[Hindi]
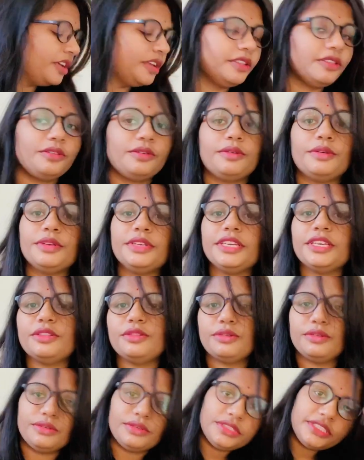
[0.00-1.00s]
तो ये
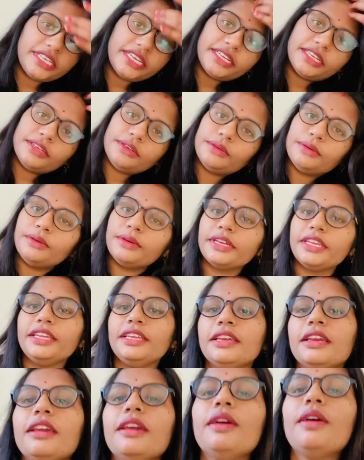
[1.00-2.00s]
दोनों जैकेट हो गई
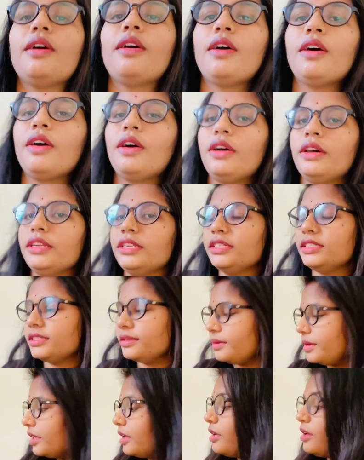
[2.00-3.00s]
हैं और
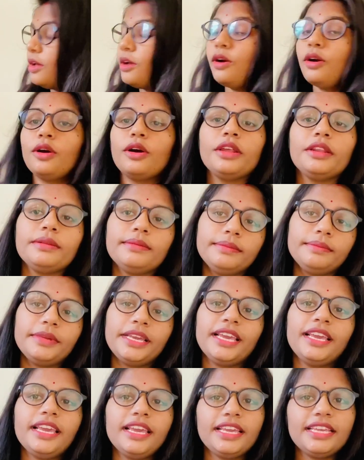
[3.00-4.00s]
इसके और
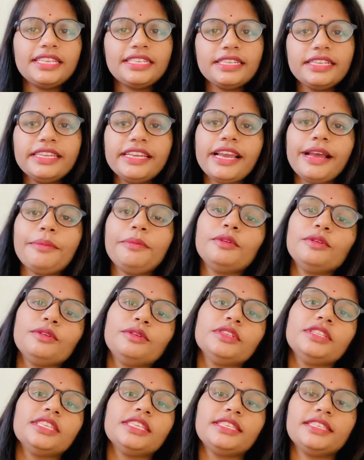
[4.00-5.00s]
मैं इसलिए आप
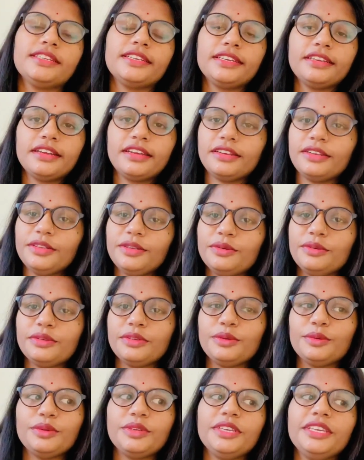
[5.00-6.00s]
लोगों से शेयर कर रही हूँ
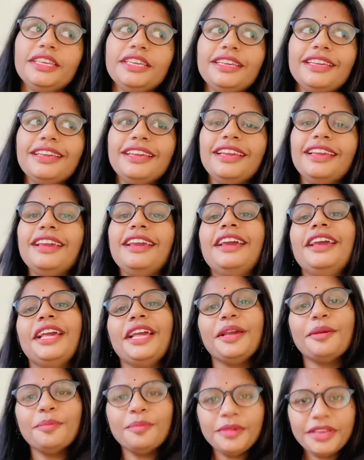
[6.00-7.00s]
क्योंकि
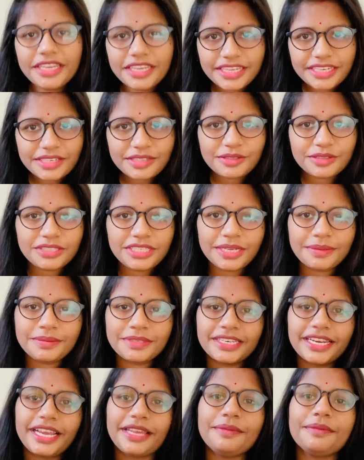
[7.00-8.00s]
मेरे जो
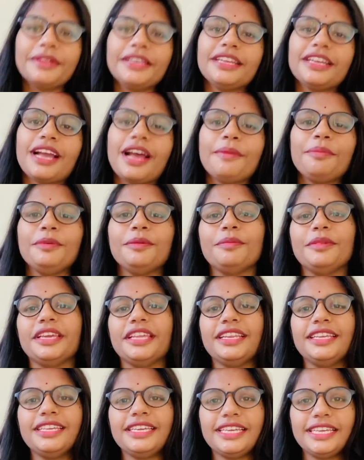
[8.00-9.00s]
सब्सक्राइबर काफ़ी
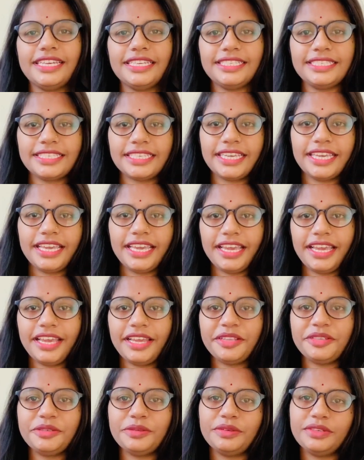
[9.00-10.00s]
मेरी एज के
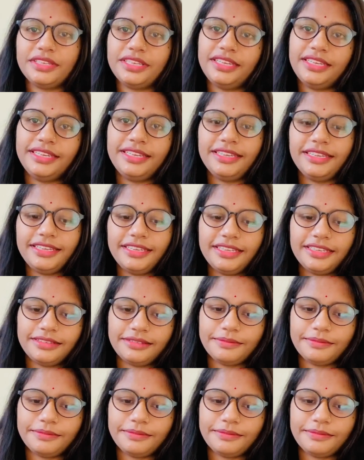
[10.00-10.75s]
हैं जो कि